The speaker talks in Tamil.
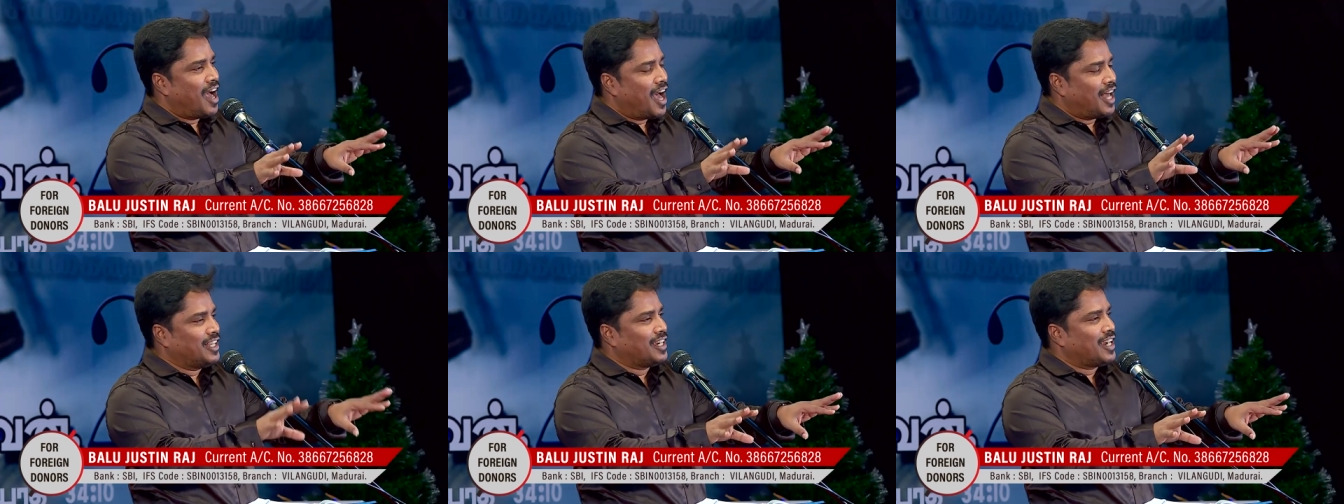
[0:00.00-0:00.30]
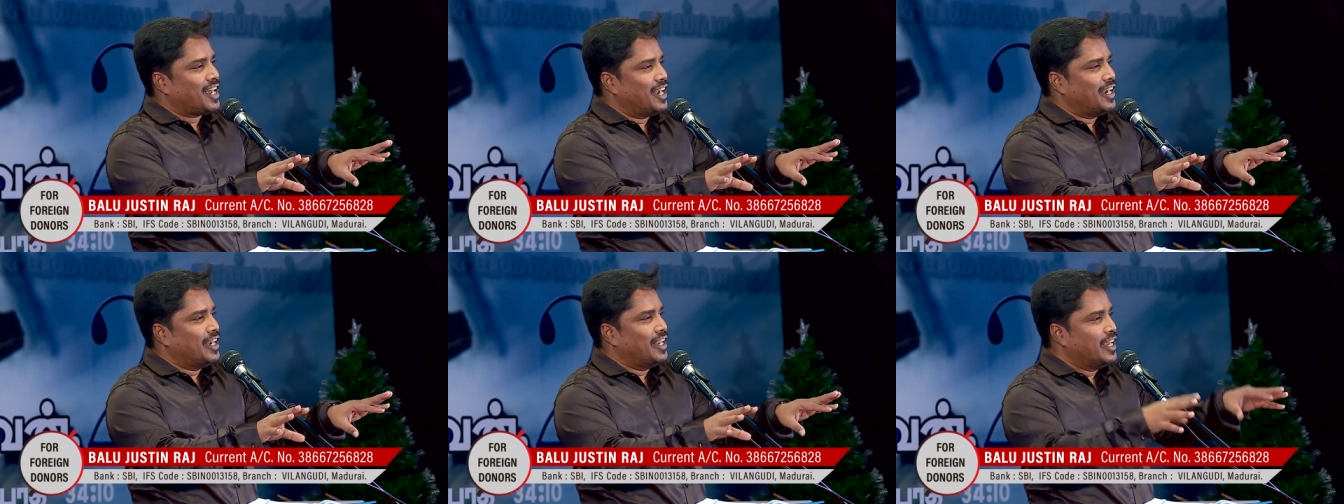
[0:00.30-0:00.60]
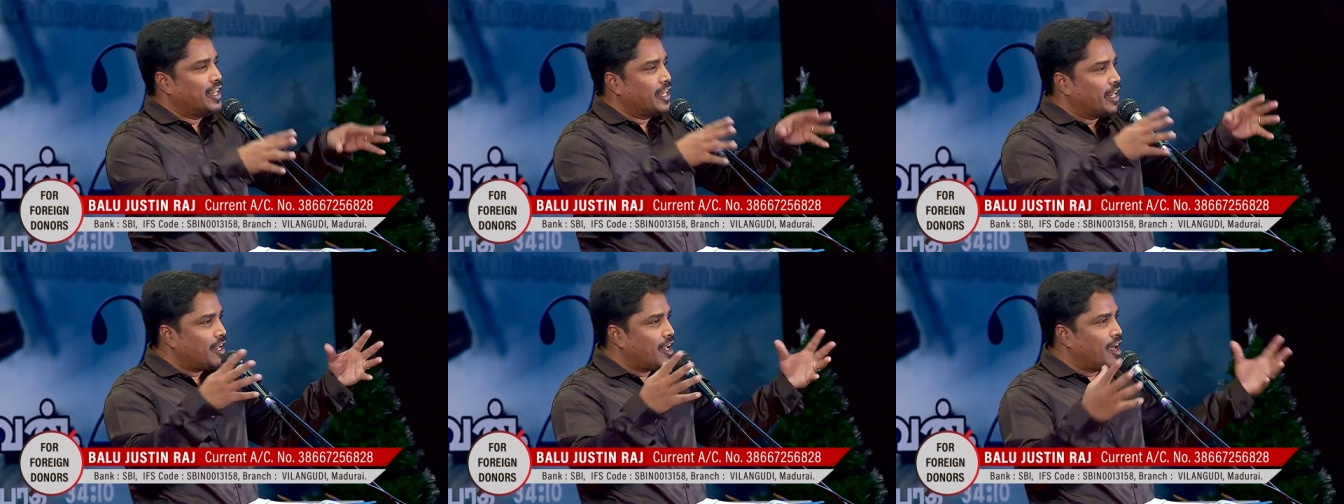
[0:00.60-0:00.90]
அதுக்காண்டி
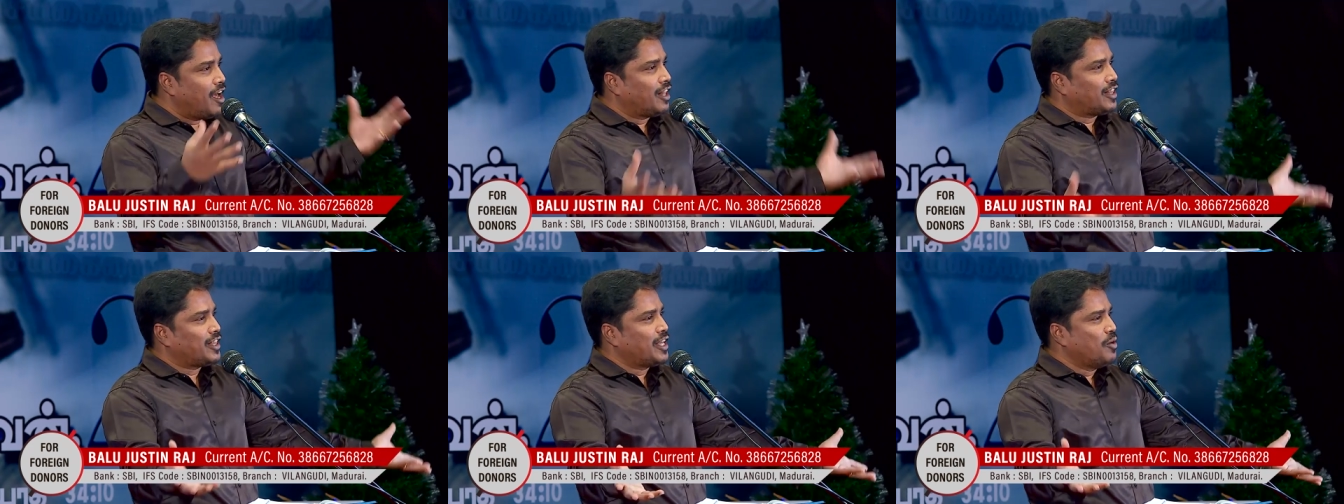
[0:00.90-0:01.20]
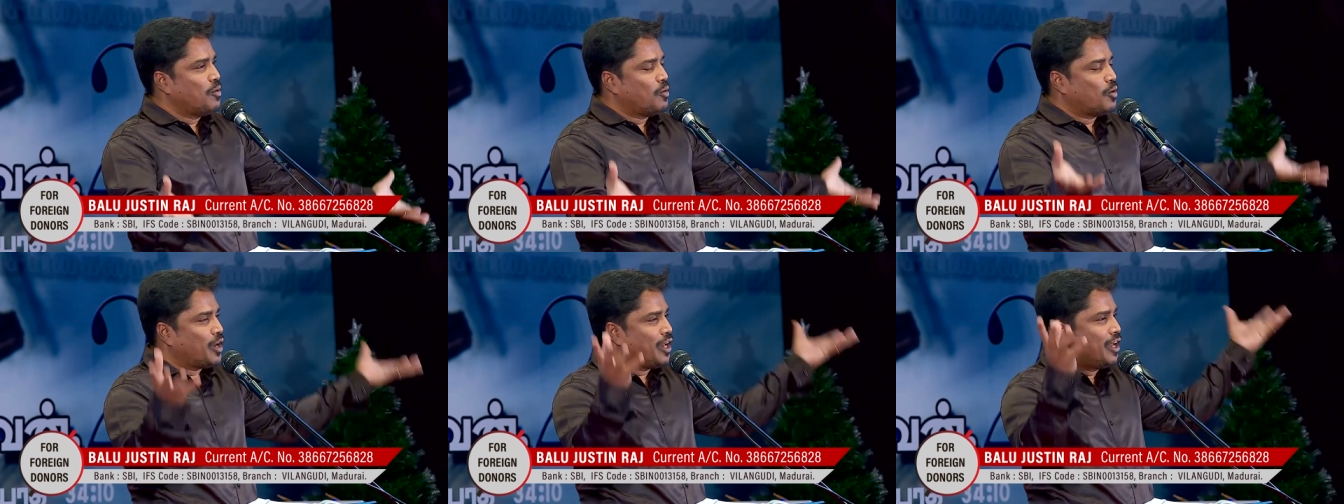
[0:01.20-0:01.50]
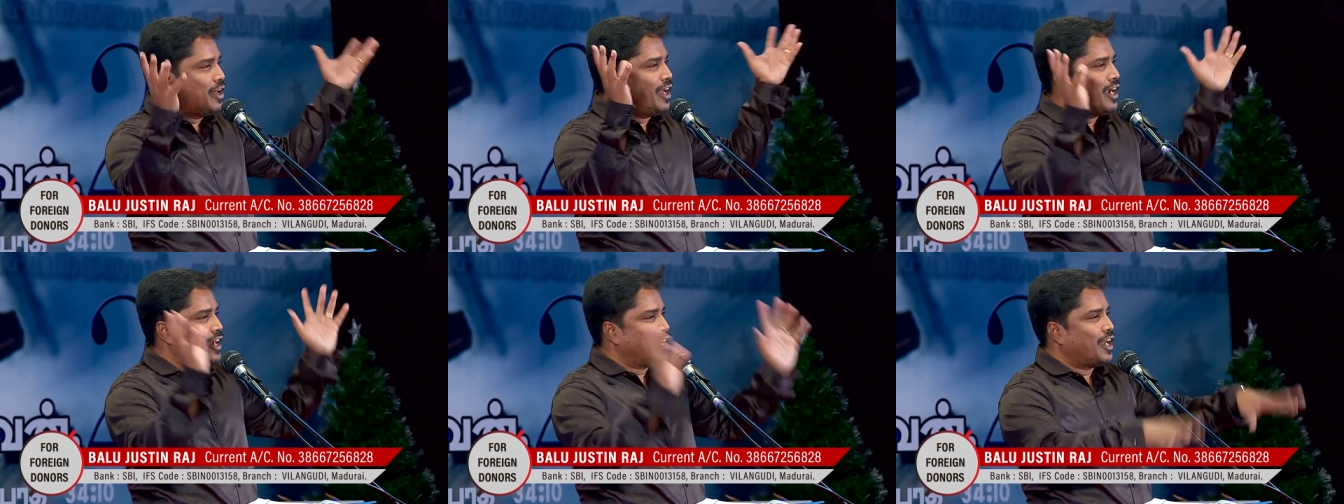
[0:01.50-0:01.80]
எல்லாத்தையும் ஒரே
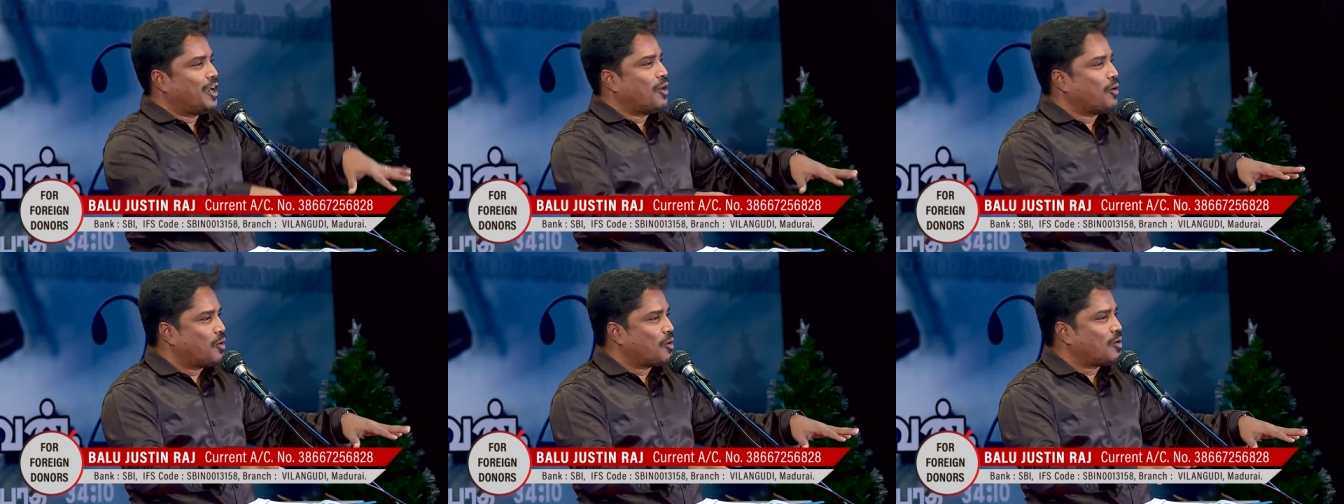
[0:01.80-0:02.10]
அண்டாவில்